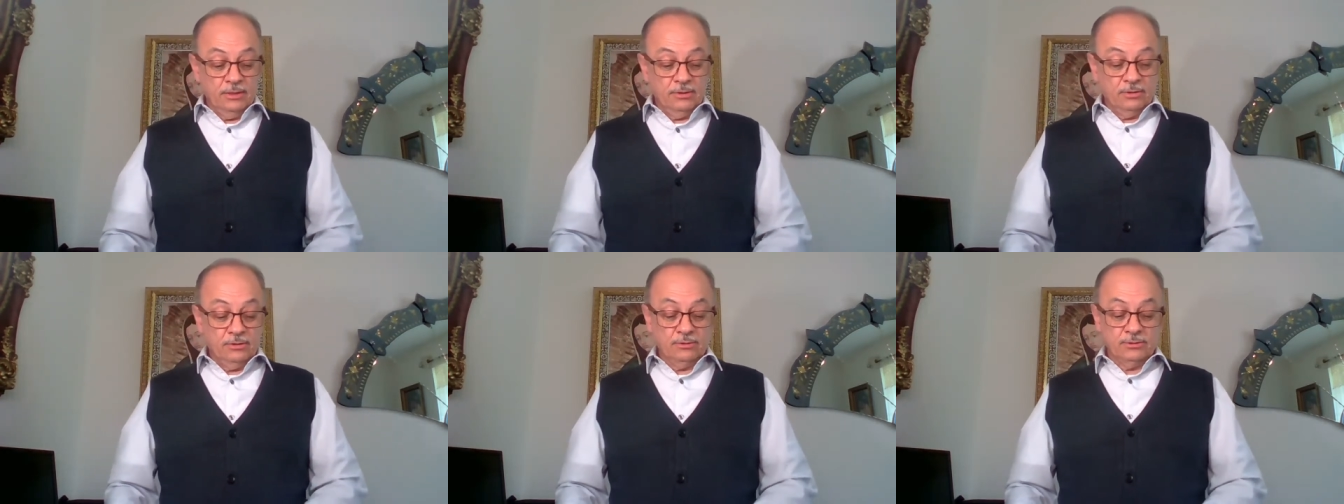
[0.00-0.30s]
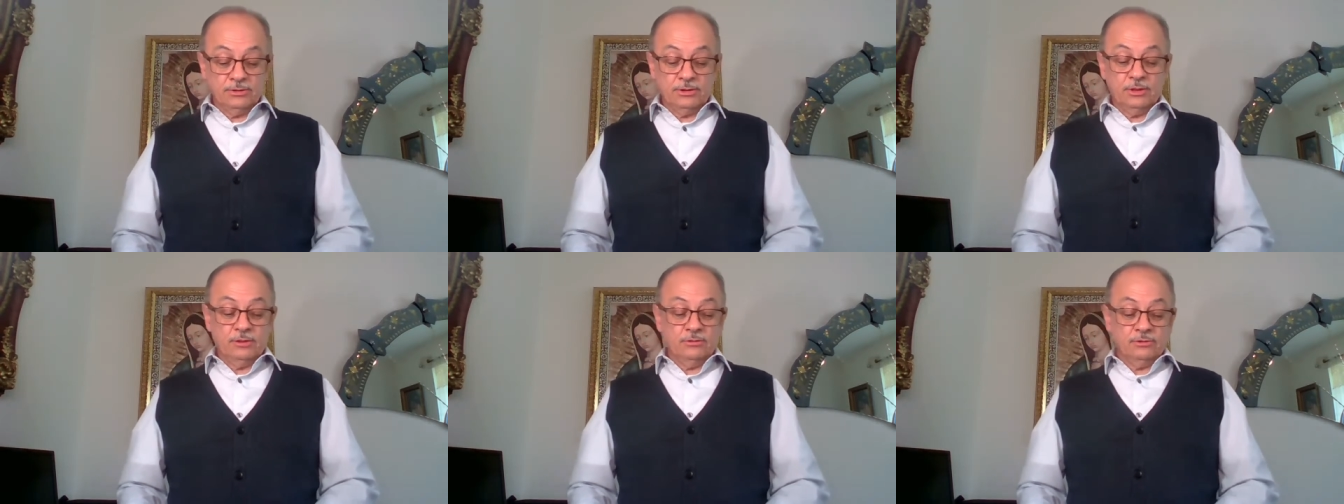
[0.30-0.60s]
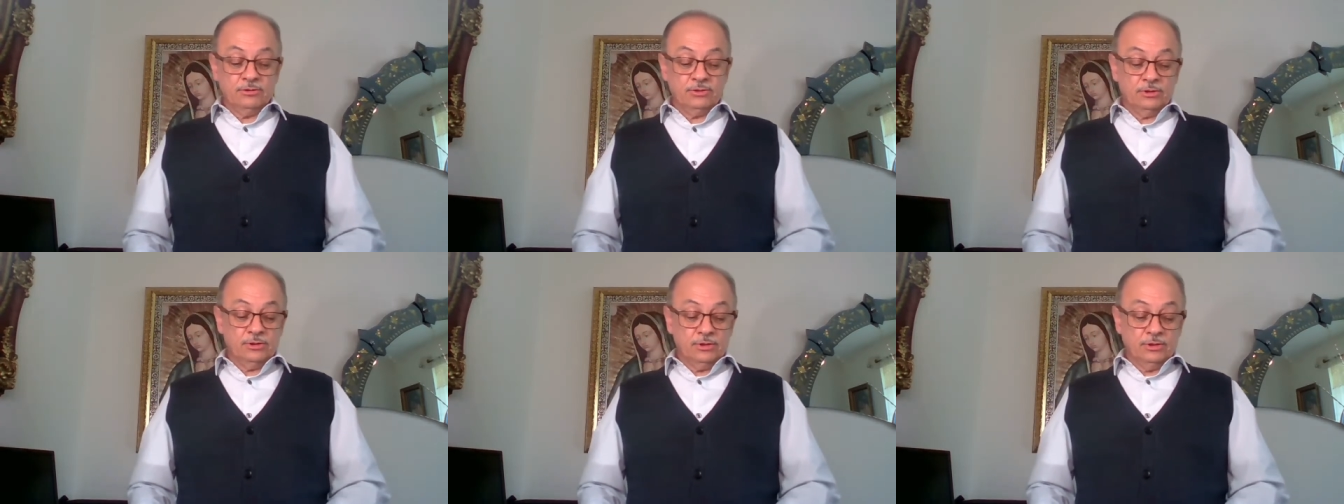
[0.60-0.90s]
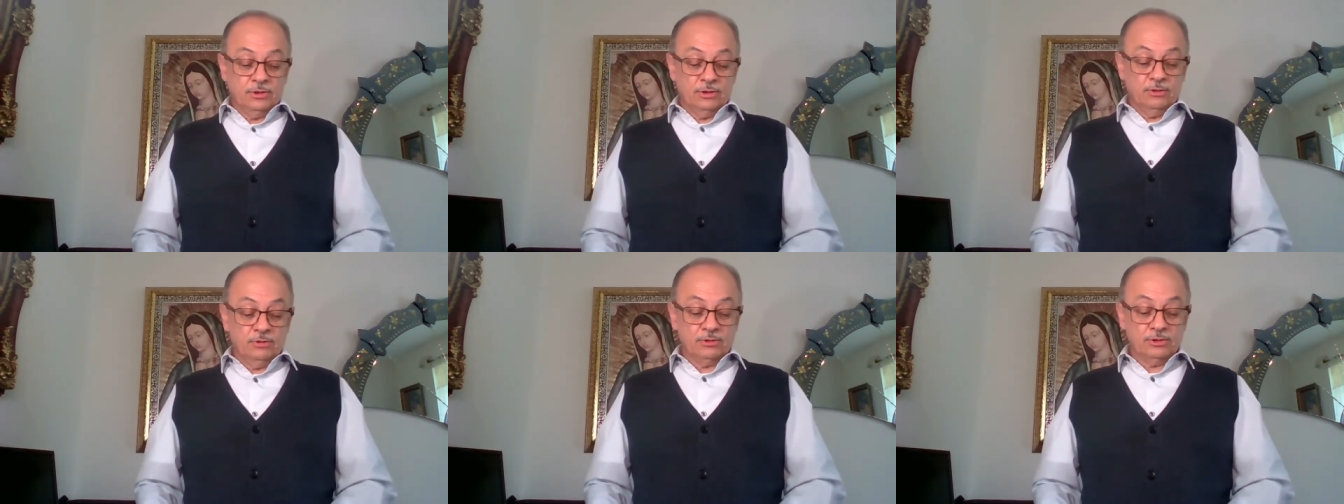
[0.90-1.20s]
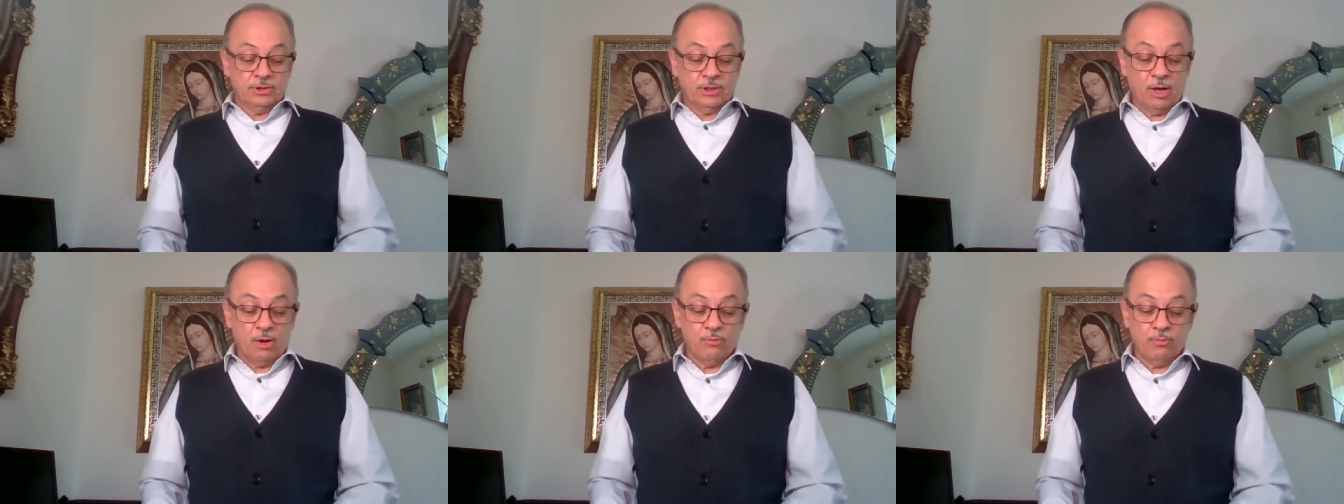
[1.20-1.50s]
Entonces los,
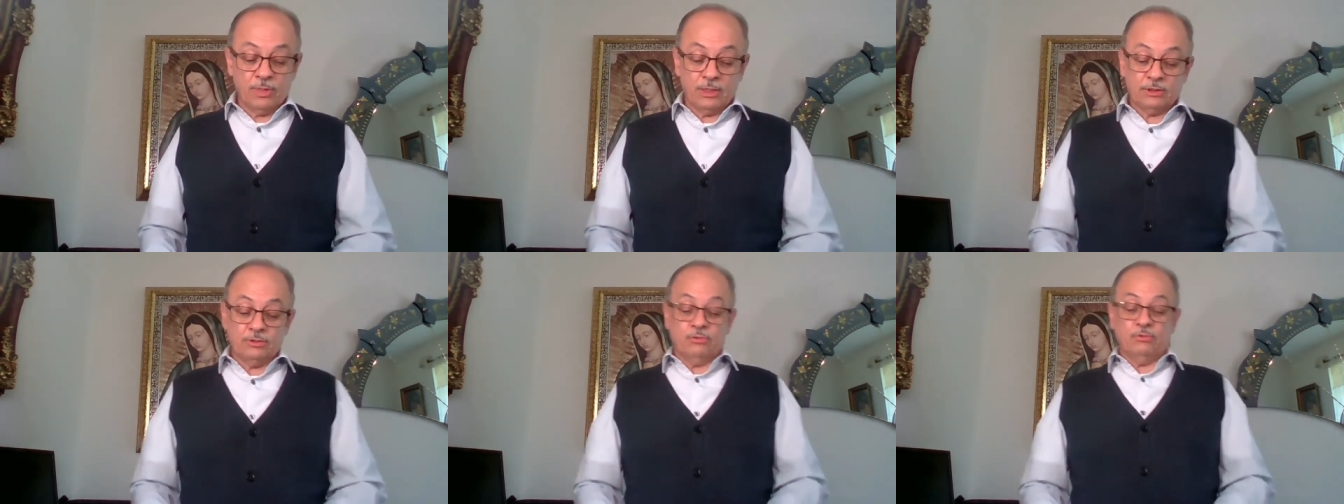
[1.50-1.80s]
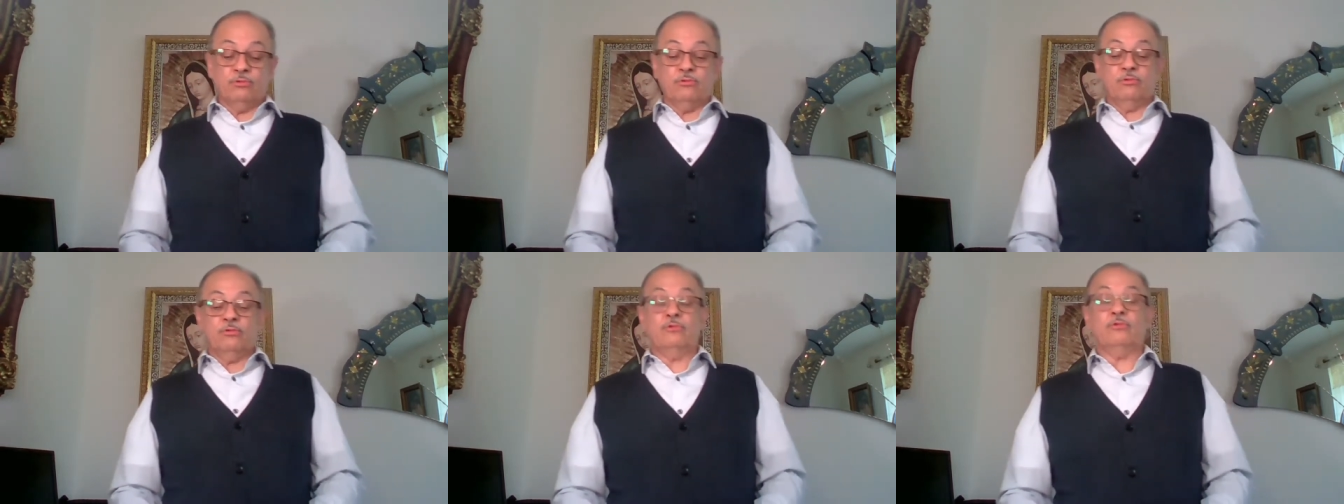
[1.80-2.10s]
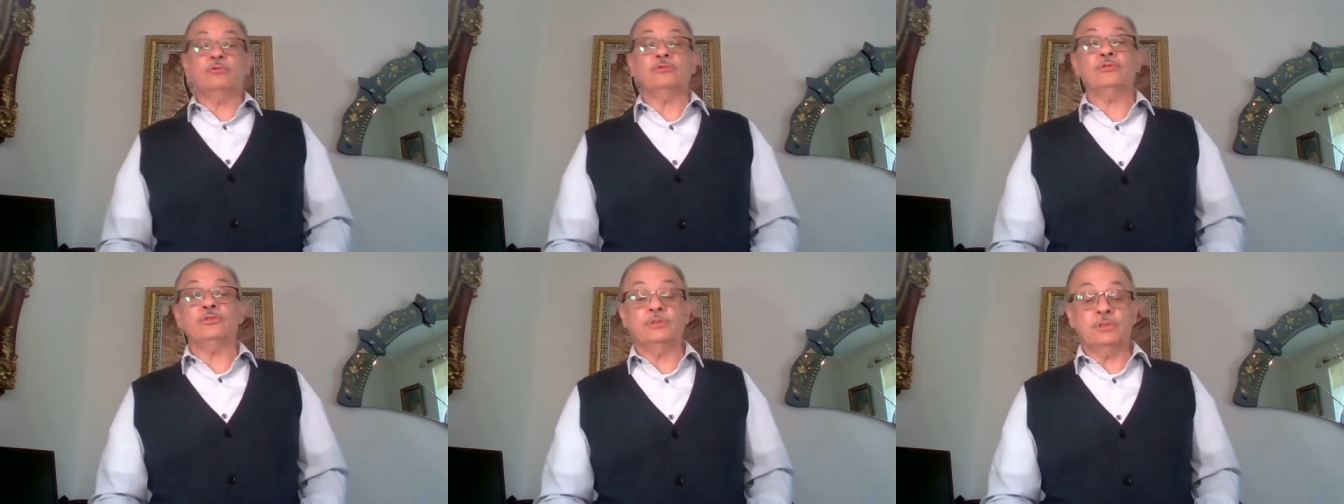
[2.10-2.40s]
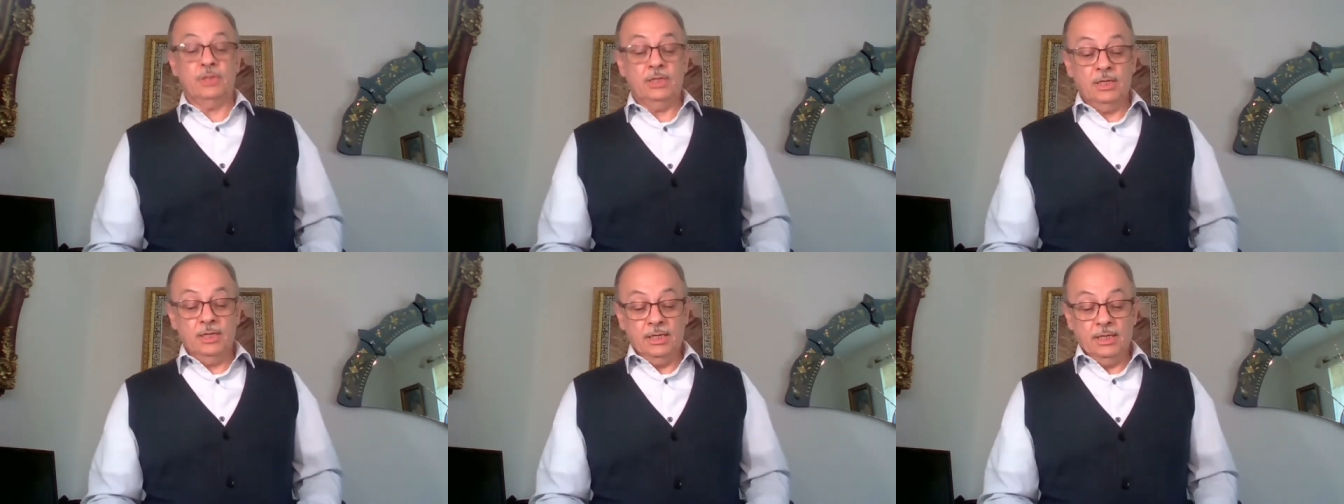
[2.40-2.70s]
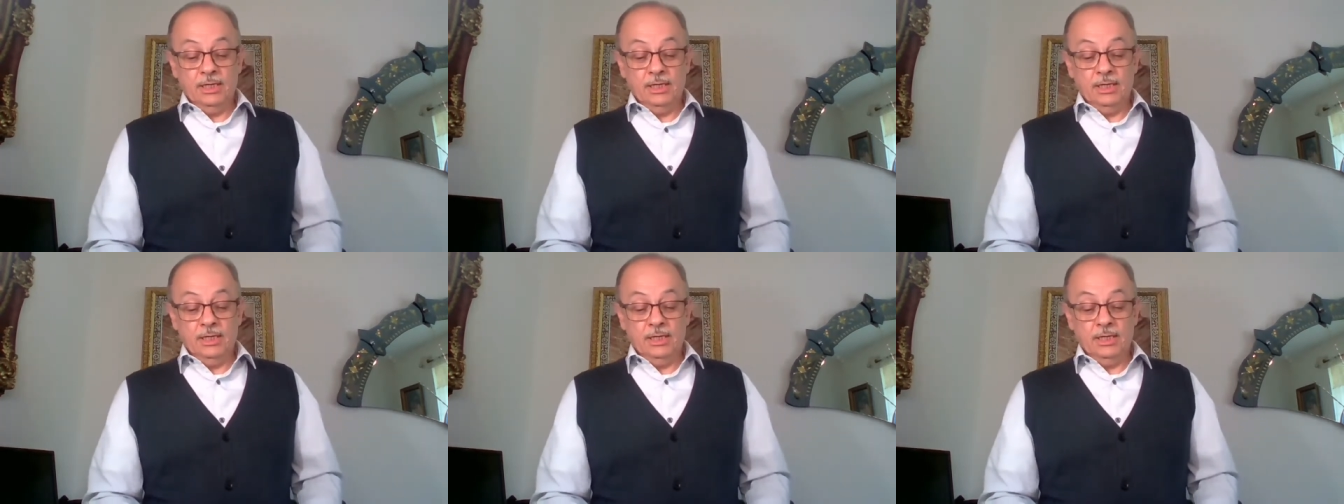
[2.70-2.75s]
los taumaturgos,